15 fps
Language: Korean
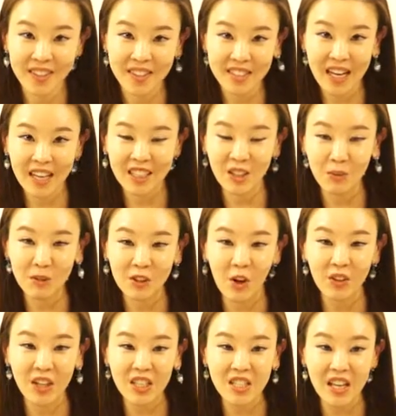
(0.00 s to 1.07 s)
자, 그럼 그거
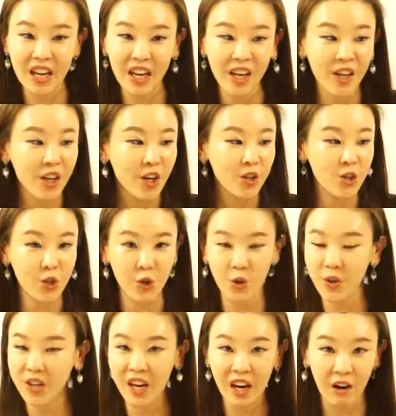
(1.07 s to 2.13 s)
대신에 Do you
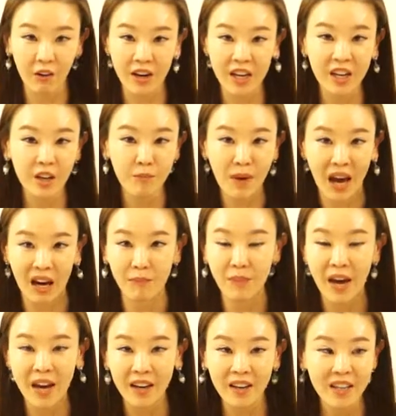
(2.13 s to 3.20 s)
carry a
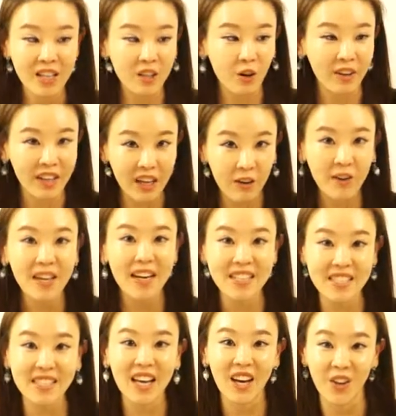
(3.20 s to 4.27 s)
backpack? 이거 carry
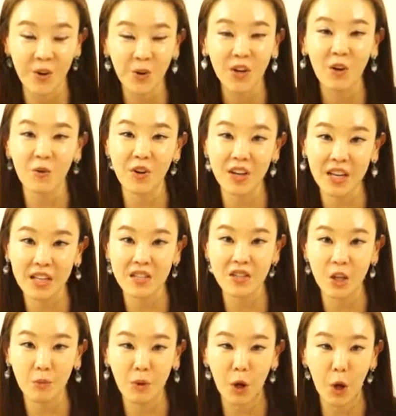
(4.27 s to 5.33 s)
하시나요? 라고
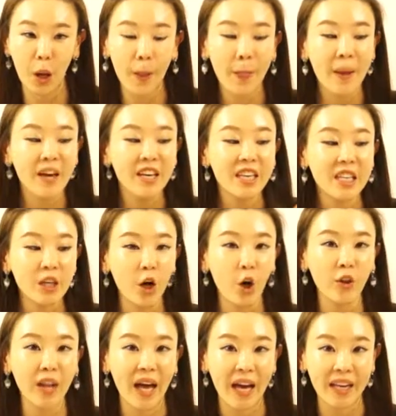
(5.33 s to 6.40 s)
얘기하신다면
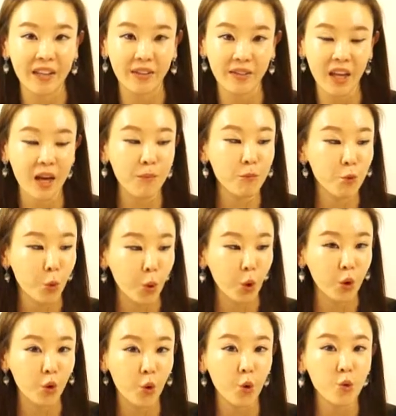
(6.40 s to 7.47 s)
이런 아이템,
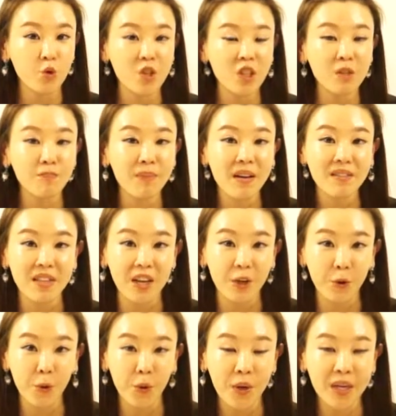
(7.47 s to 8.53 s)
요런 거
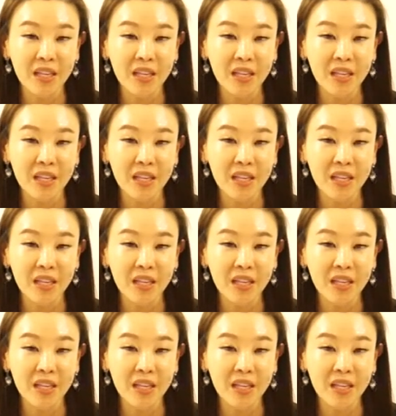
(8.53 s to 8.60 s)
취급하세요?